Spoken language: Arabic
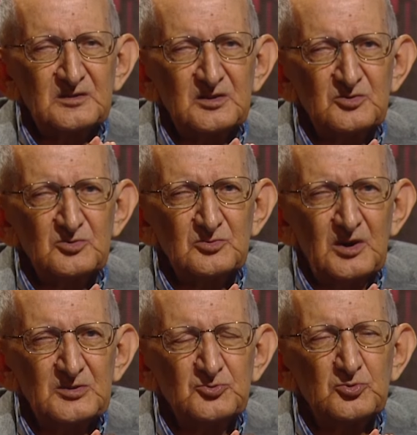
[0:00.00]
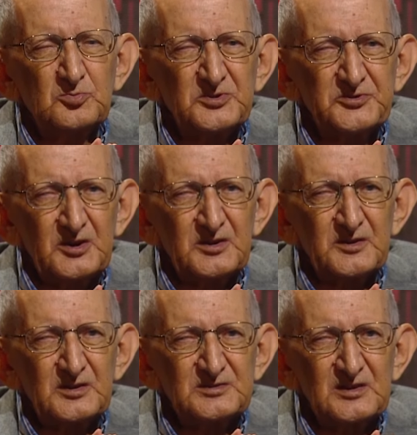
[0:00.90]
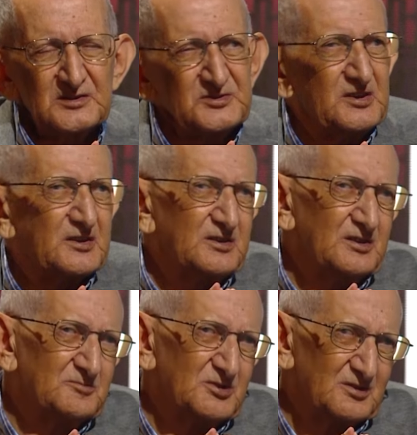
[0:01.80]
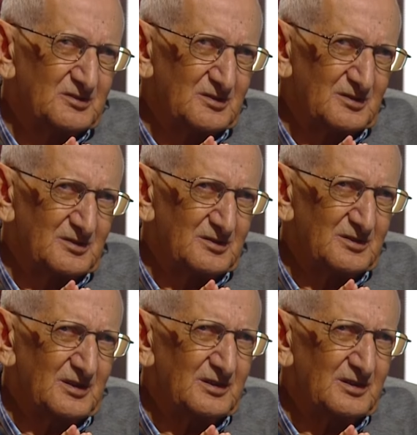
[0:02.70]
أنه أتوا بالطائرات العسكرية من